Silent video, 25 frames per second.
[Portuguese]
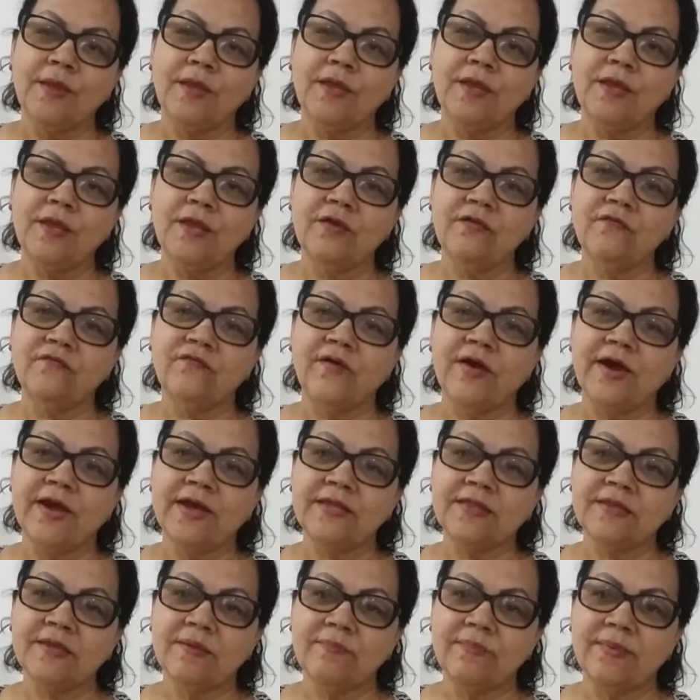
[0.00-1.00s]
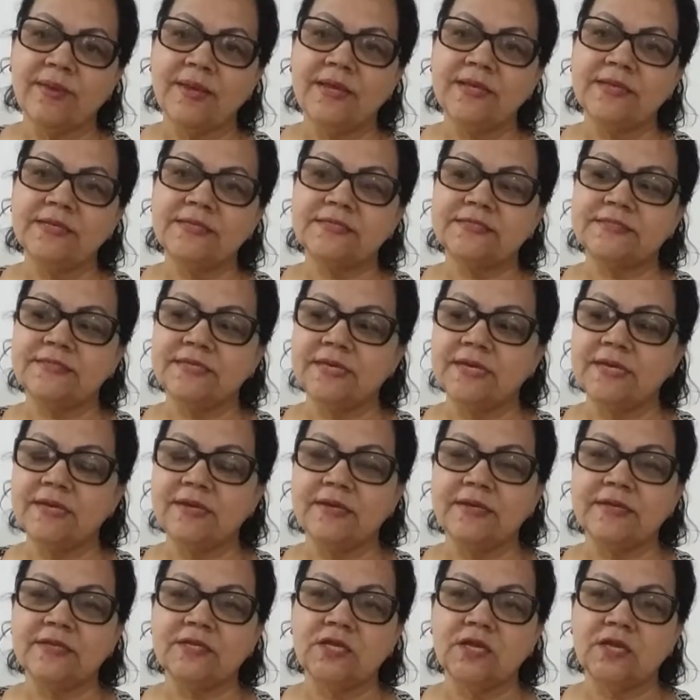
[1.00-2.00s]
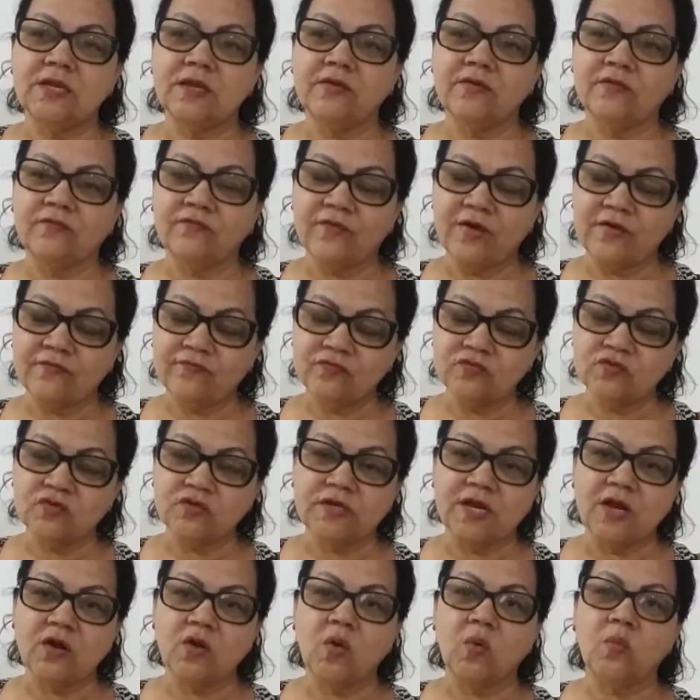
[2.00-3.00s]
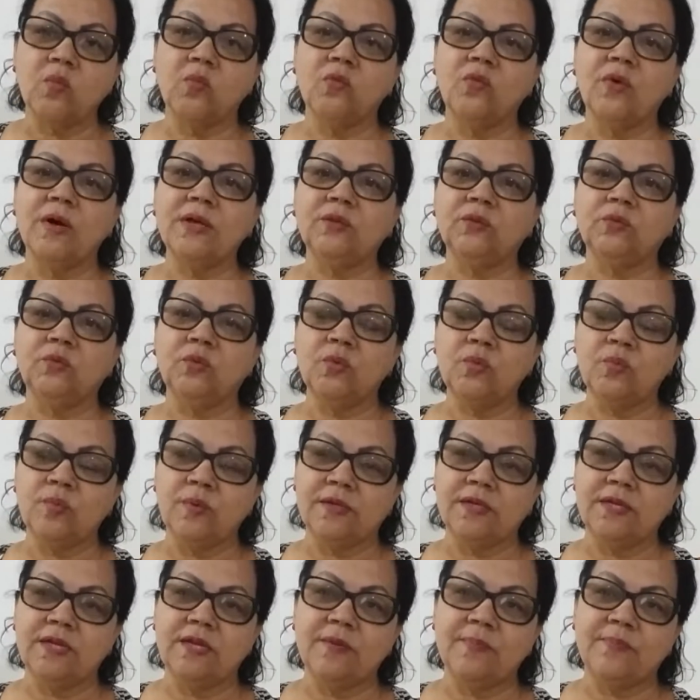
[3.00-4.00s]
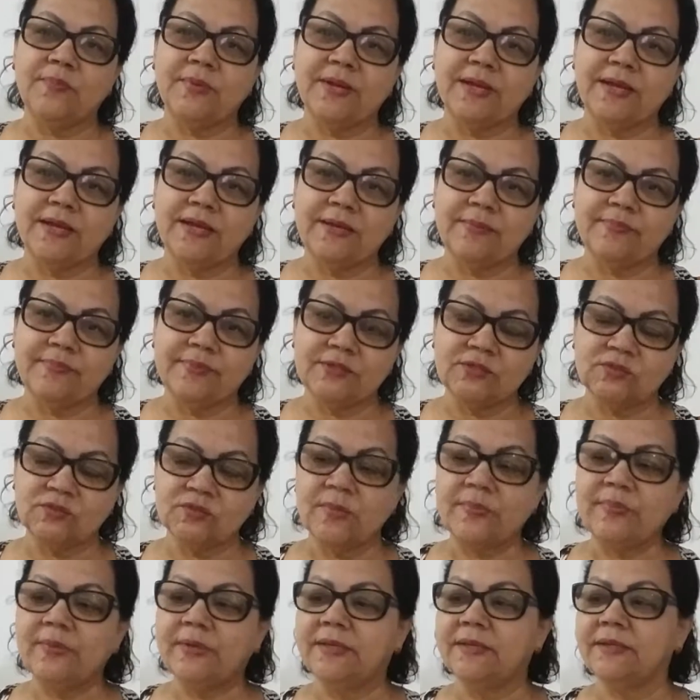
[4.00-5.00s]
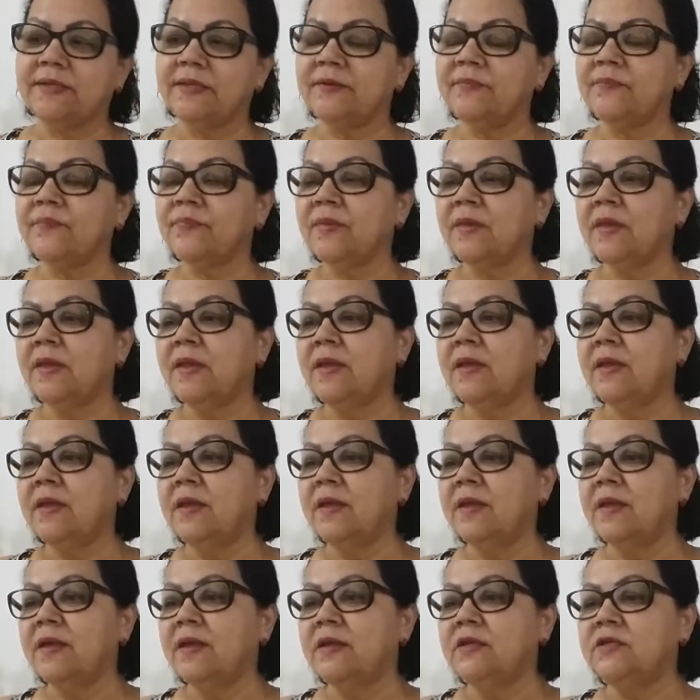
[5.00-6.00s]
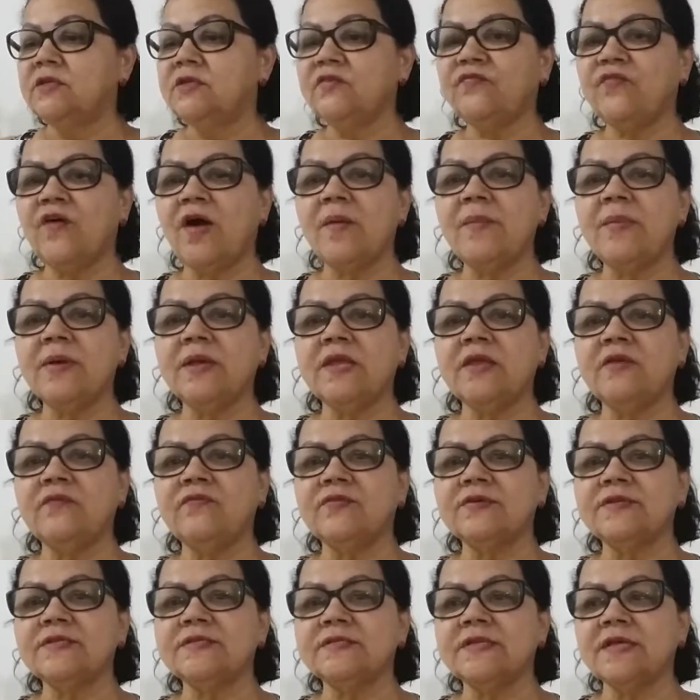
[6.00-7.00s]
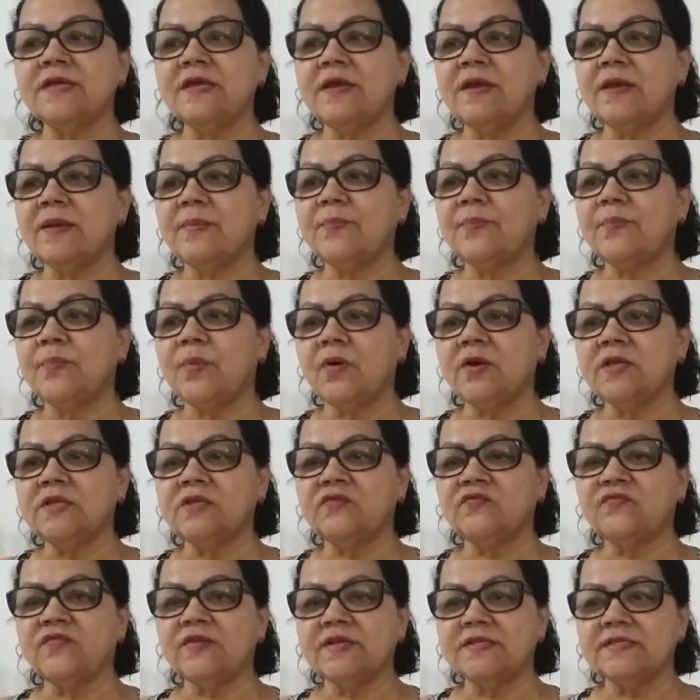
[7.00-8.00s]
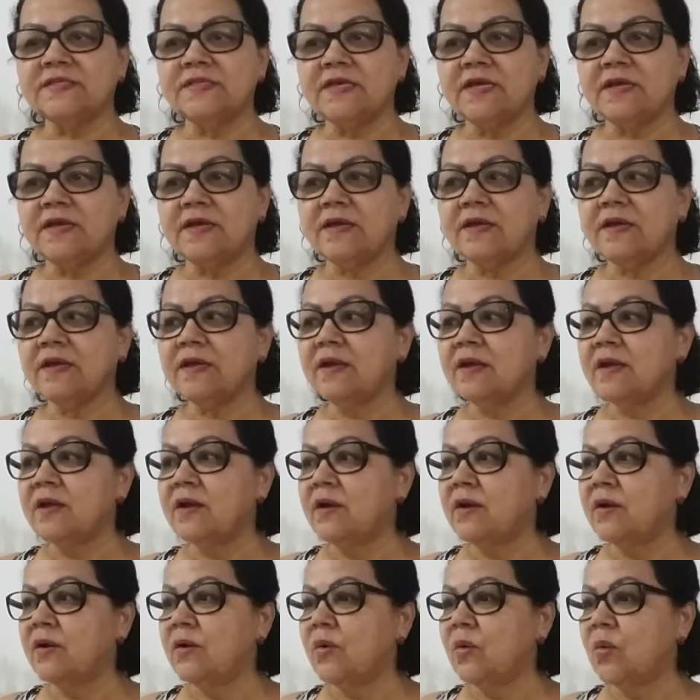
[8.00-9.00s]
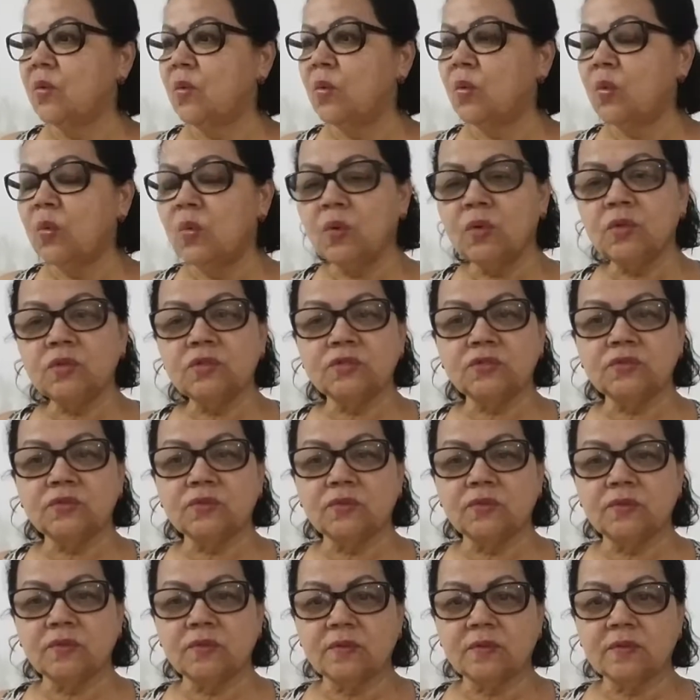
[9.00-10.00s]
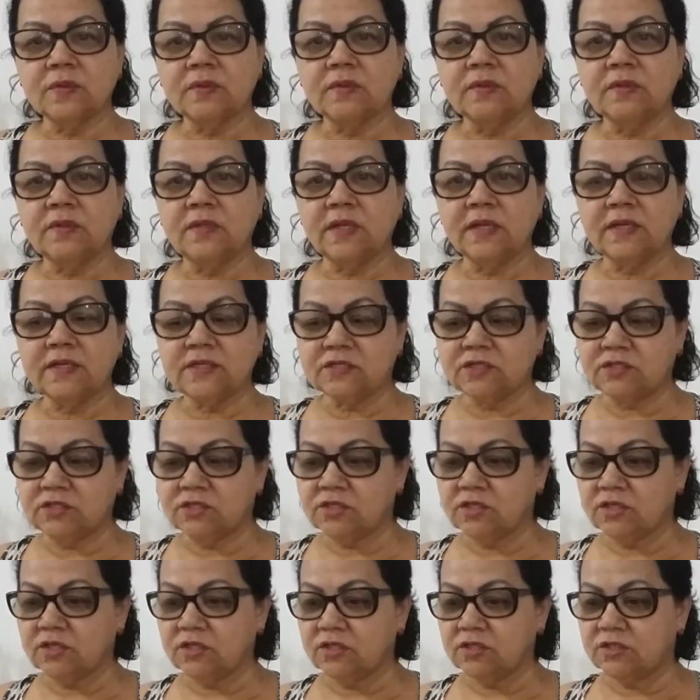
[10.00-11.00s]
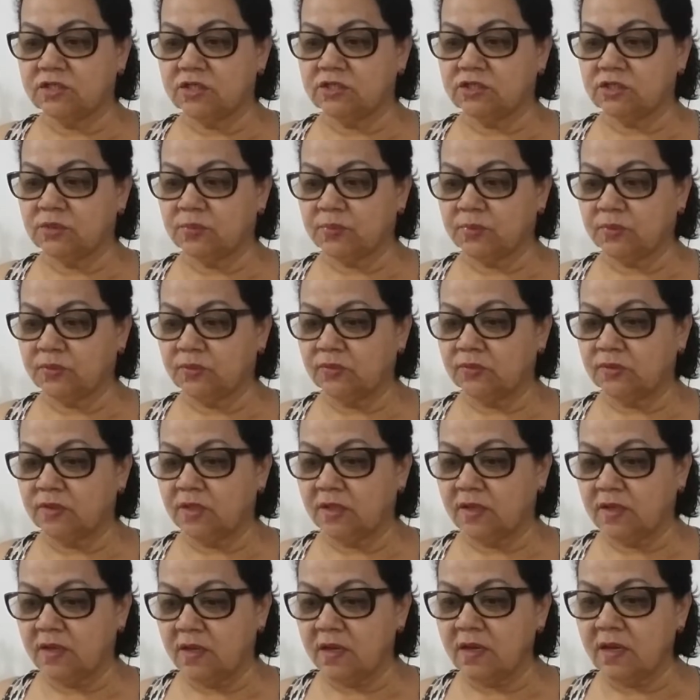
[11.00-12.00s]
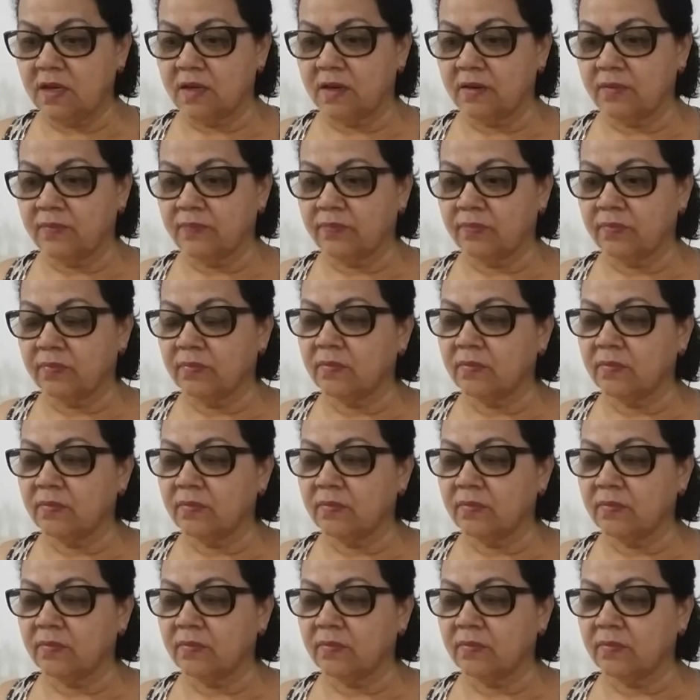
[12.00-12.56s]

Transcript: que vai também ser, vai funcionar como um adubo ali para a sua planta. De forma que você pode fazer o uso deste, deste produto aqui